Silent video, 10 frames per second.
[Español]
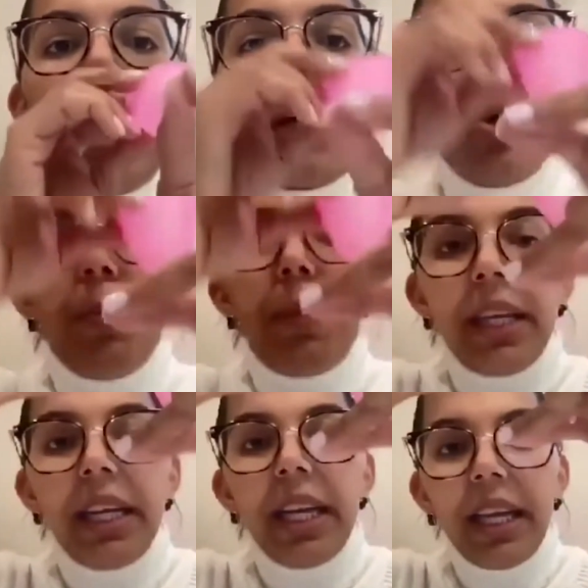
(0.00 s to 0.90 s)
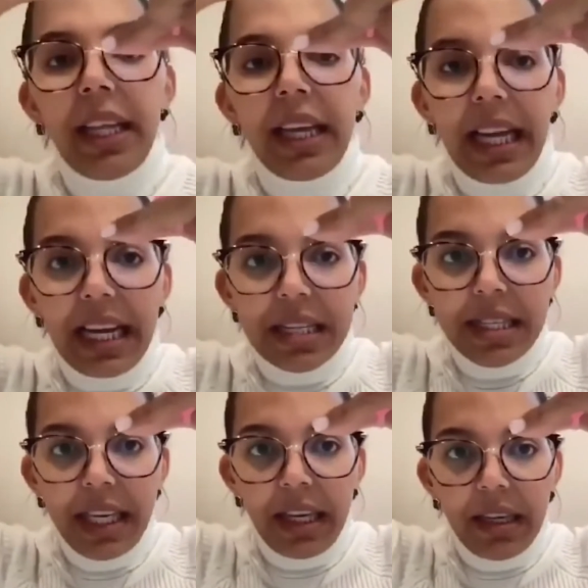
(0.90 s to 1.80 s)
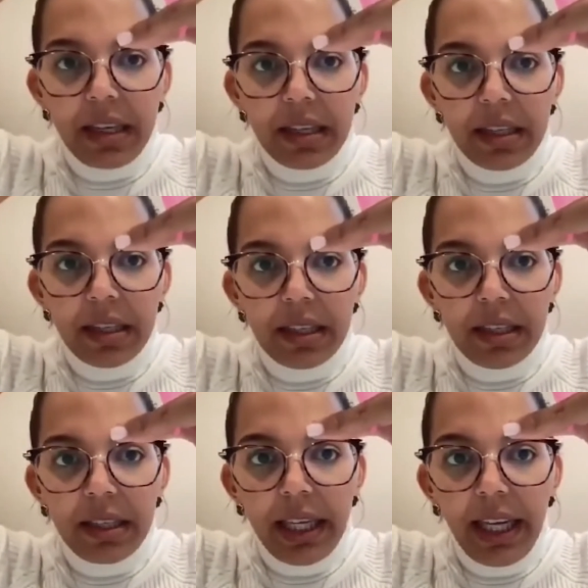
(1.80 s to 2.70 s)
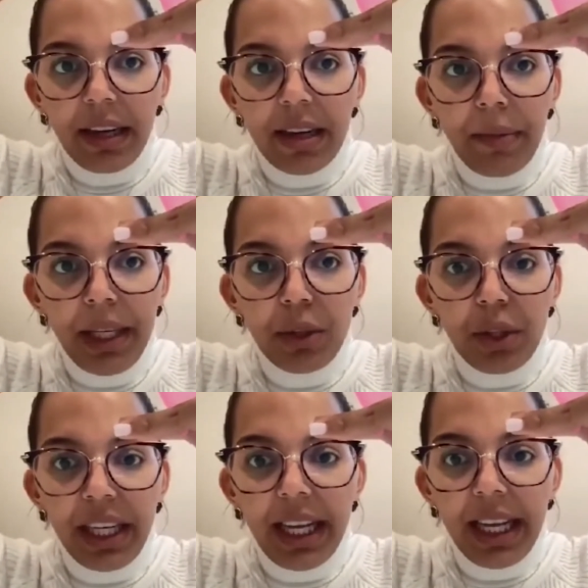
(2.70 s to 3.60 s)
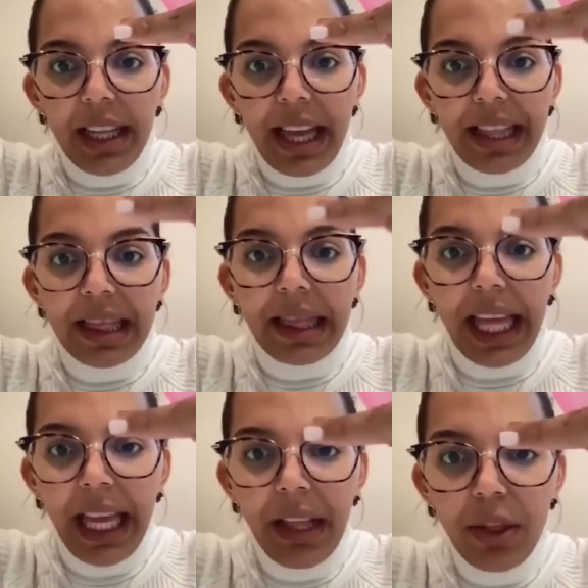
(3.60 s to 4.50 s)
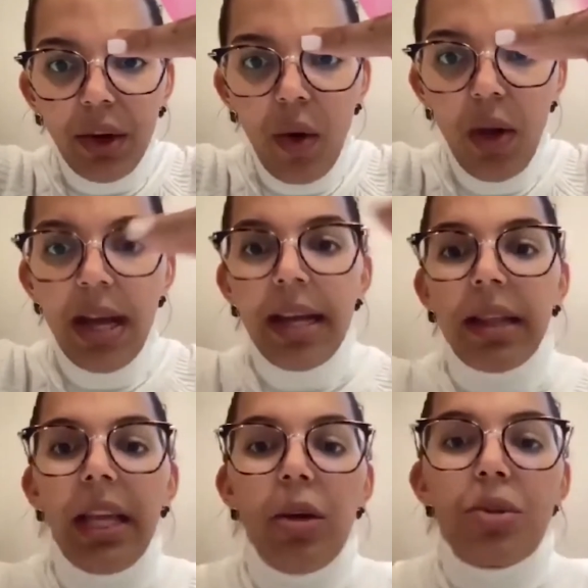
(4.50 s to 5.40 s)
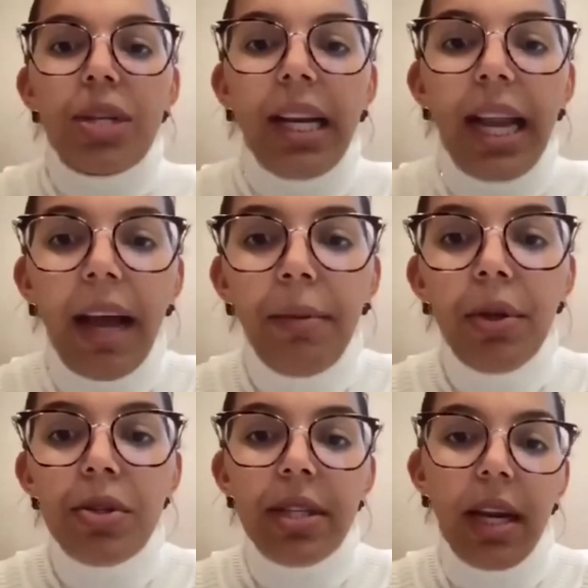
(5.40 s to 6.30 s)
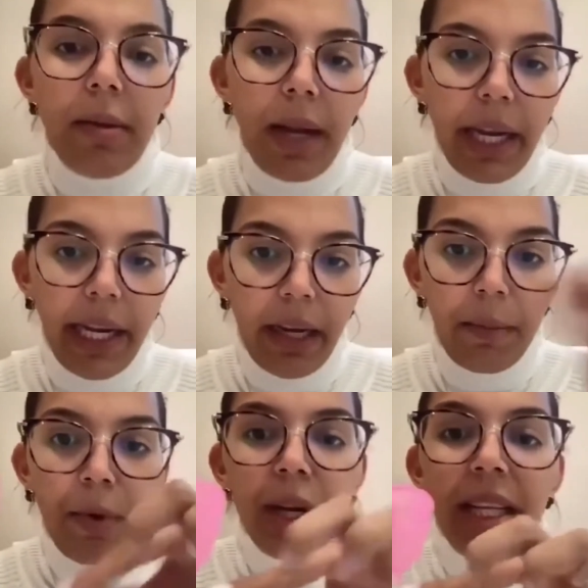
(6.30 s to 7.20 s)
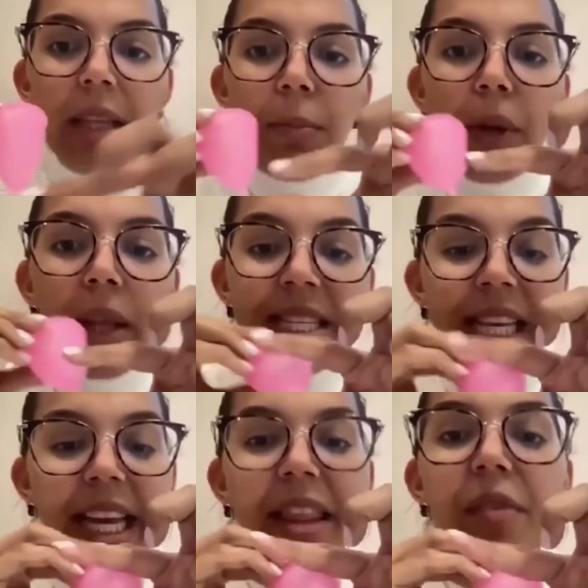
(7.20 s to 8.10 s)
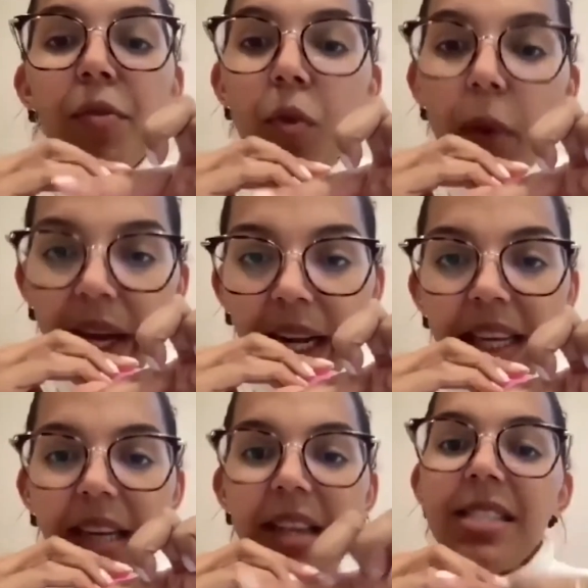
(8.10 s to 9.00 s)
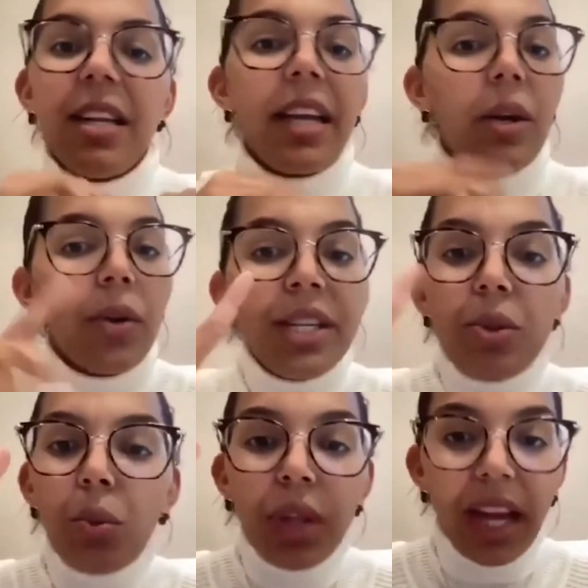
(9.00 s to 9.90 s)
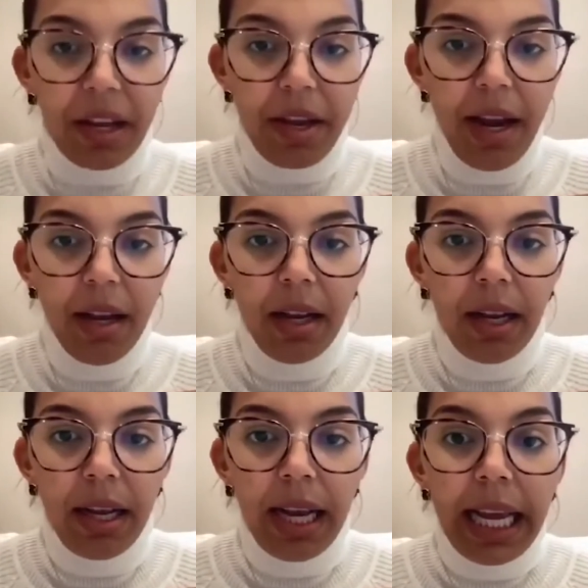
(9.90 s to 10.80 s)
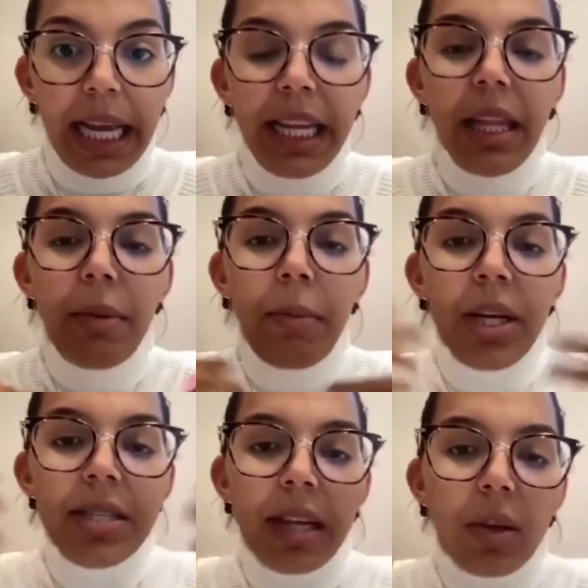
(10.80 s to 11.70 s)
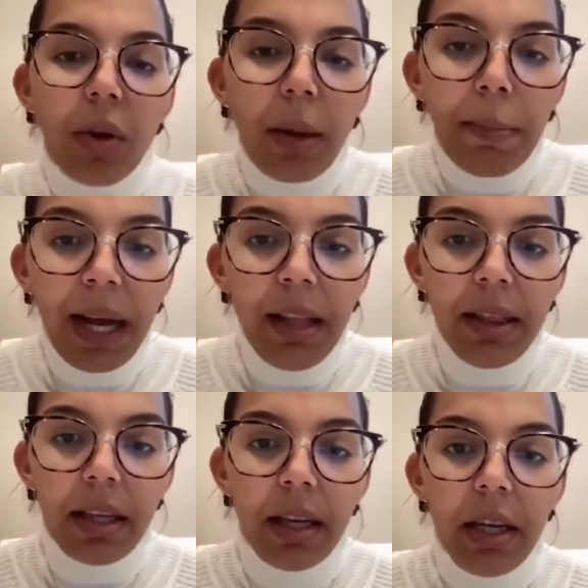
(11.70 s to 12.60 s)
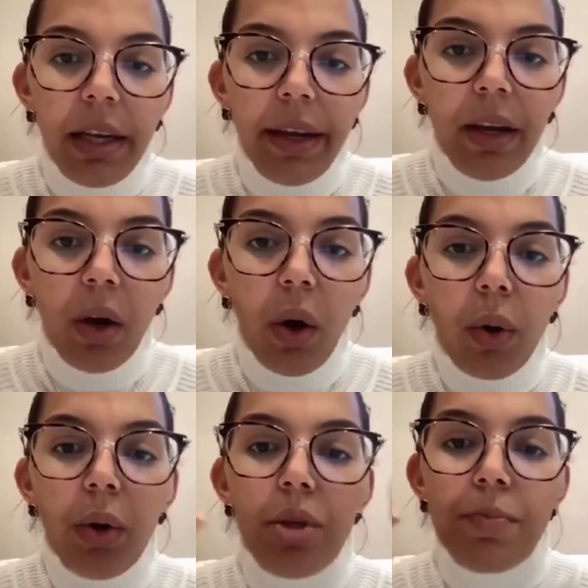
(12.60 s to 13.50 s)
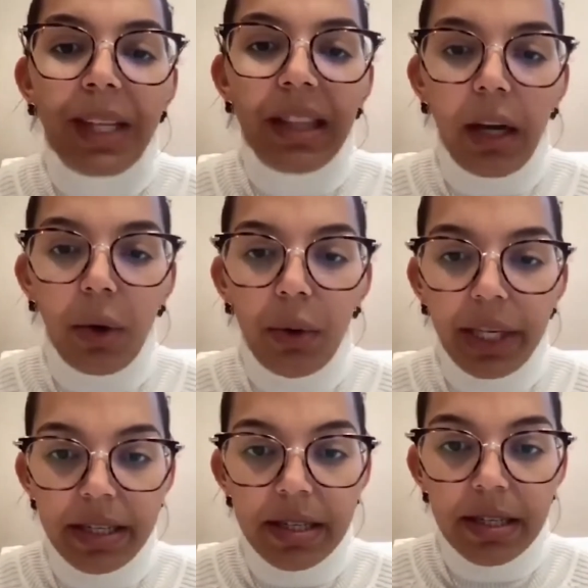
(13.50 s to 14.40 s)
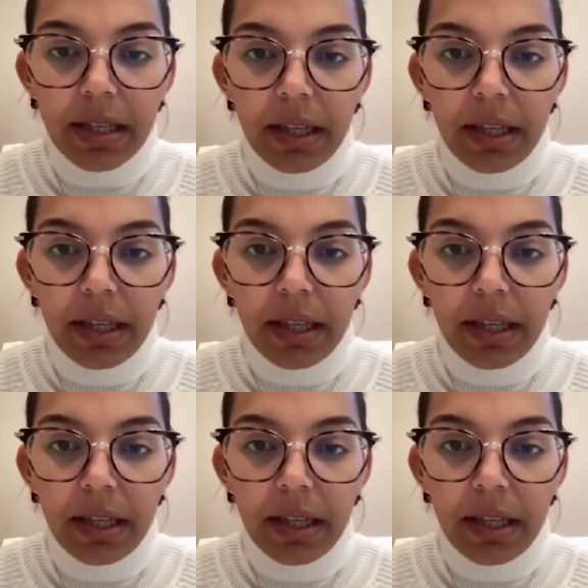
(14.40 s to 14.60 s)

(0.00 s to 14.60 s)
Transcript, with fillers: La copa tiene que quedar así. El rabito tiene que quedar dentro de los labios de la vagina, porque te puede, si queda fuera, quiere decir que no es tu talla y te va a molestar con el panty o con los pantalones.